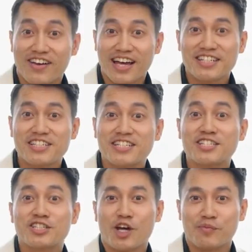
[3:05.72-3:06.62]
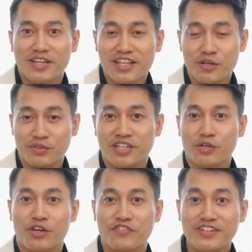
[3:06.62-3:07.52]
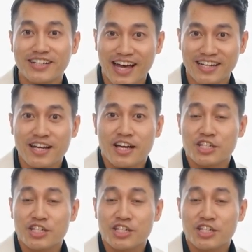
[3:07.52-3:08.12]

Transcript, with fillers: Và Khánh Trình xin trân trọng giới thiệu chị Nguyễn Phương Anh,